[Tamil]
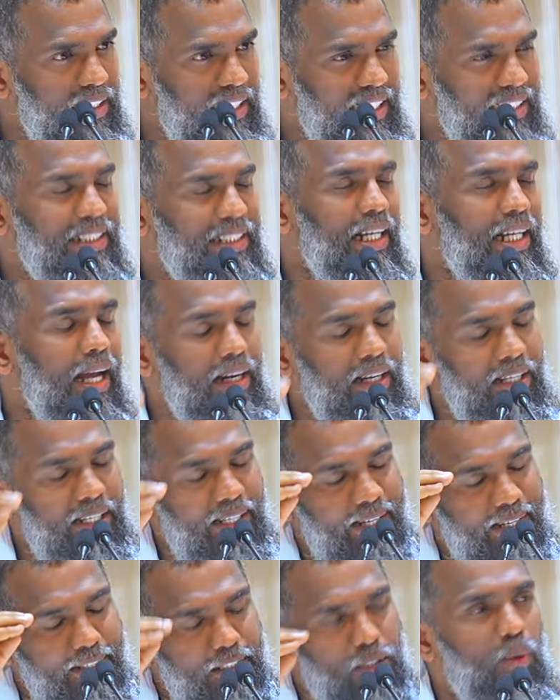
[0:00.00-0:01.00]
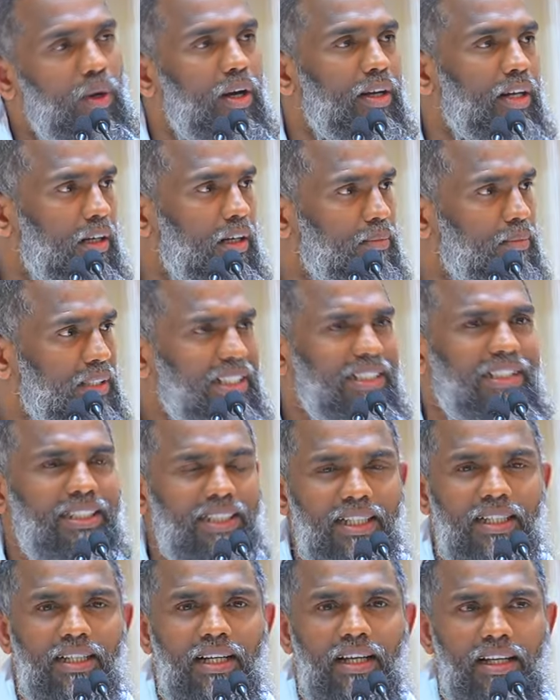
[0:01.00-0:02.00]
இச்சையான எதுவானால்
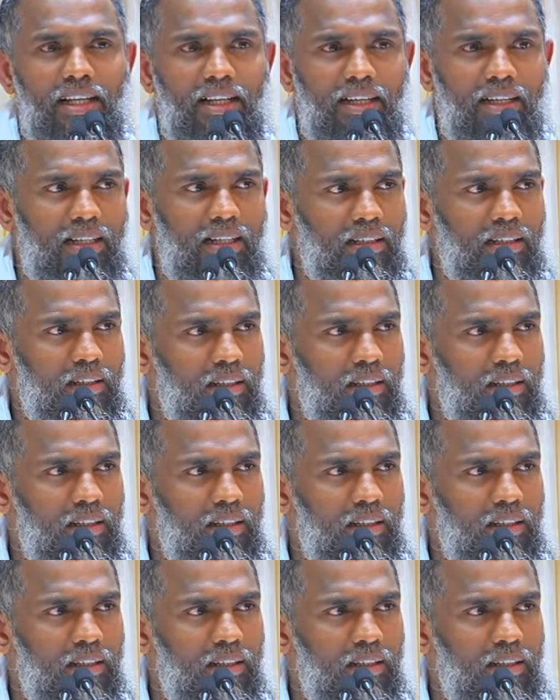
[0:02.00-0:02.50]
இச்சைன்னா என்ன